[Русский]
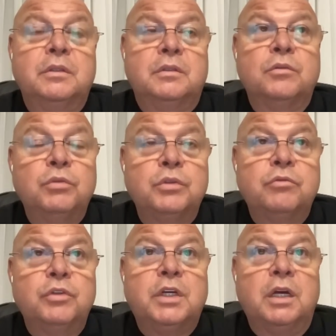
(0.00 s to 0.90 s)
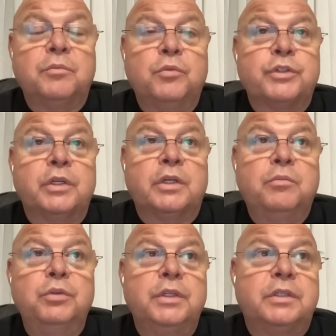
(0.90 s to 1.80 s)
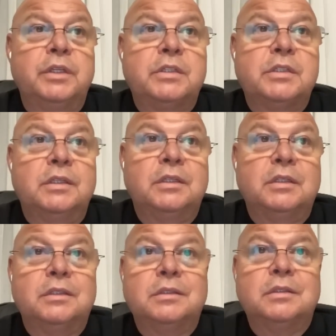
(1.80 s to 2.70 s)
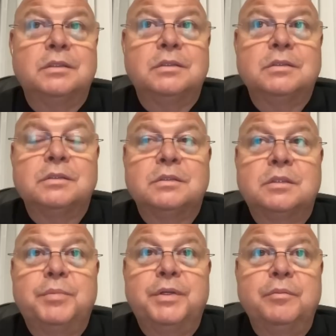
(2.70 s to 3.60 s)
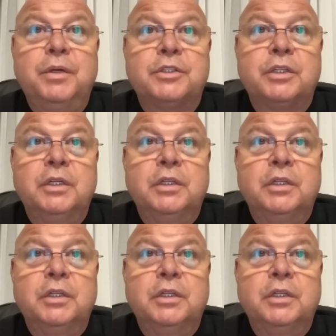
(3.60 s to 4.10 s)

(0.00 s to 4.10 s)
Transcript: Ну вот, вот как можно работать, если э, ты понимаешь,